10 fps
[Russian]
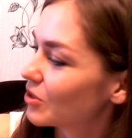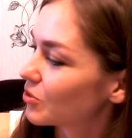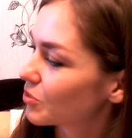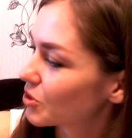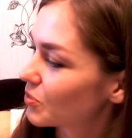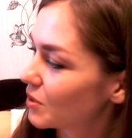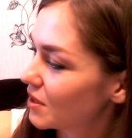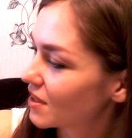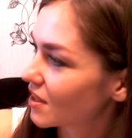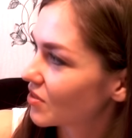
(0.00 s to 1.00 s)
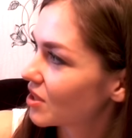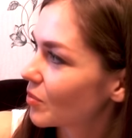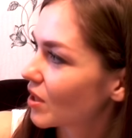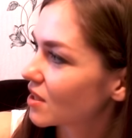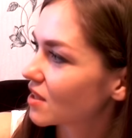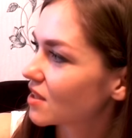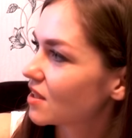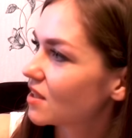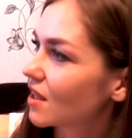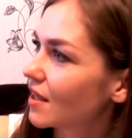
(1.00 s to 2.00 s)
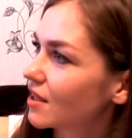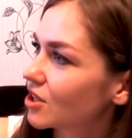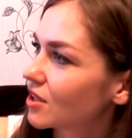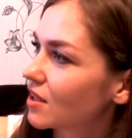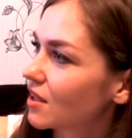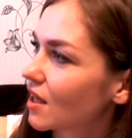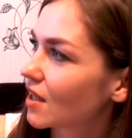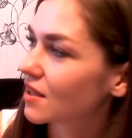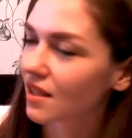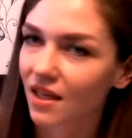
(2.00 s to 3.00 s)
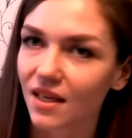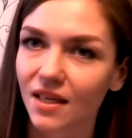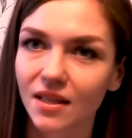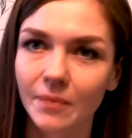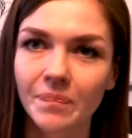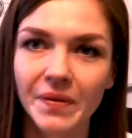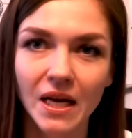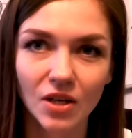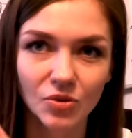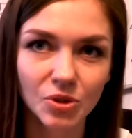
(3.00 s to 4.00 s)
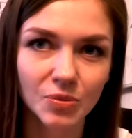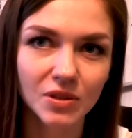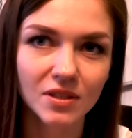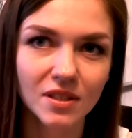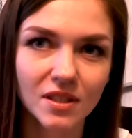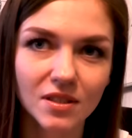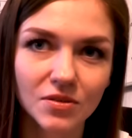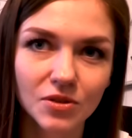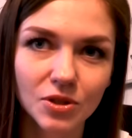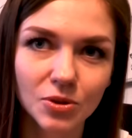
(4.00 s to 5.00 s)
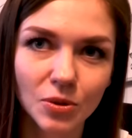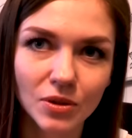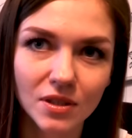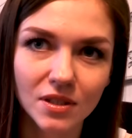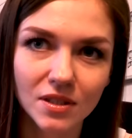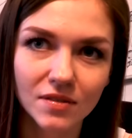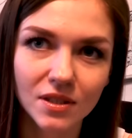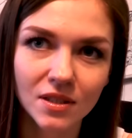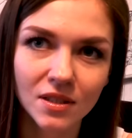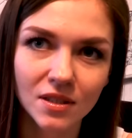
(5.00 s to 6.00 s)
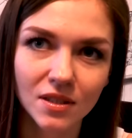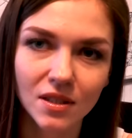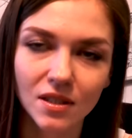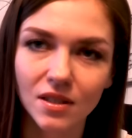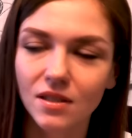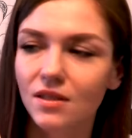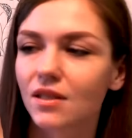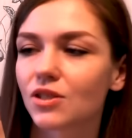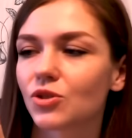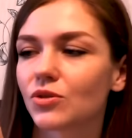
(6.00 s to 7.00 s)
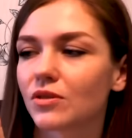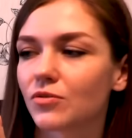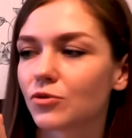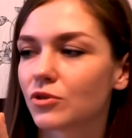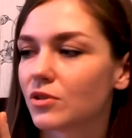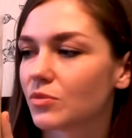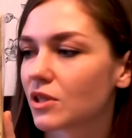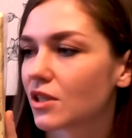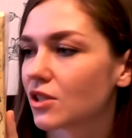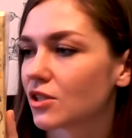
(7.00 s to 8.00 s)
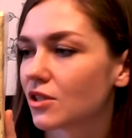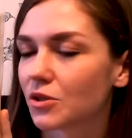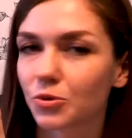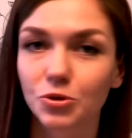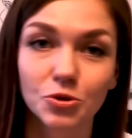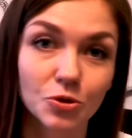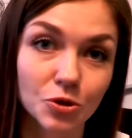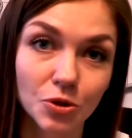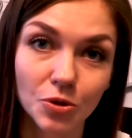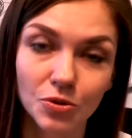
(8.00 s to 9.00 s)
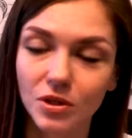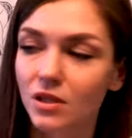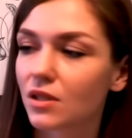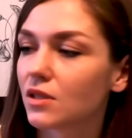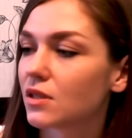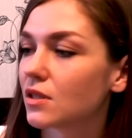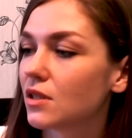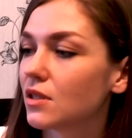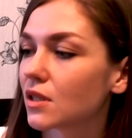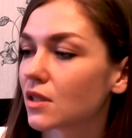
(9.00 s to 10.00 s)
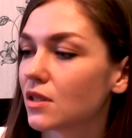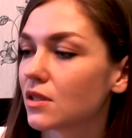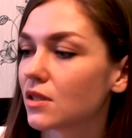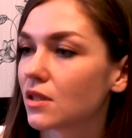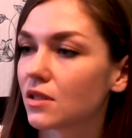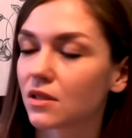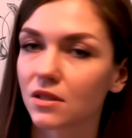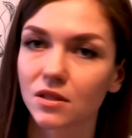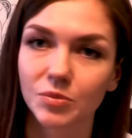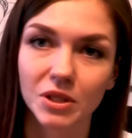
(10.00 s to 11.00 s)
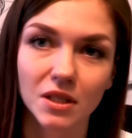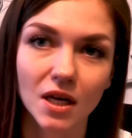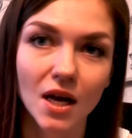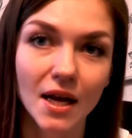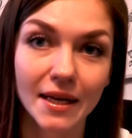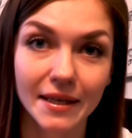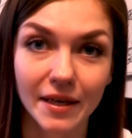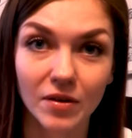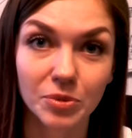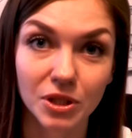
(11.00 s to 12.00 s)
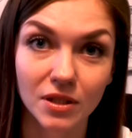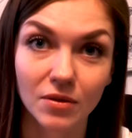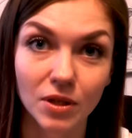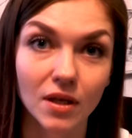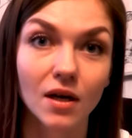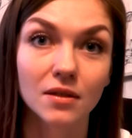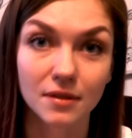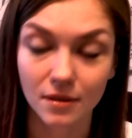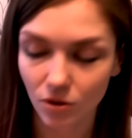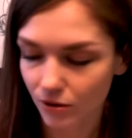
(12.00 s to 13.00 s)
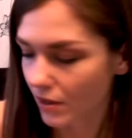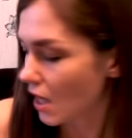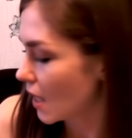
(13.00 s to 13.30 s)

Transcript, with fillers: Ну, может быть, не совсем разных. Здесь и орешки, и ягодки какие-то. В общем, они такие веселые, цветные. И на желтом фоне, мне кажется, они очень-очень крутые. 33 на 33 сантиметра. Я вообще довольно как слон.